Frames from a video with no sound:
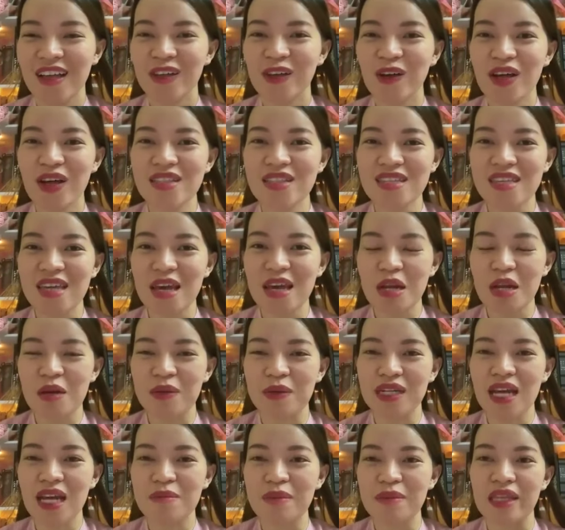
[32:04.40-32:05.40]
có anh chị em nào
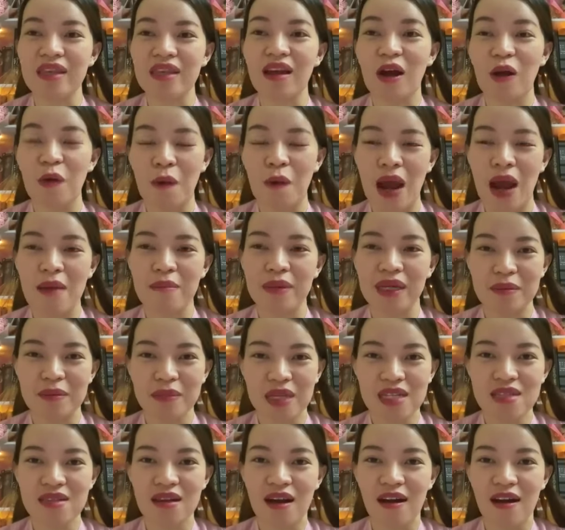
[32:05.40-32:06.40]
ở đây mà nhận quà mà cảm
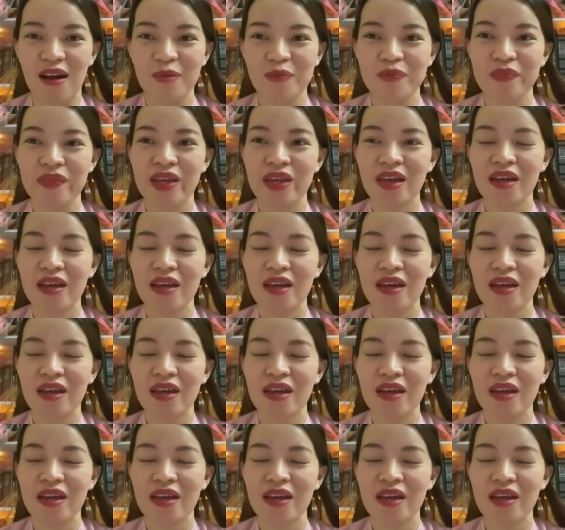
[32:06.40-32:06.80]
thấy sợ không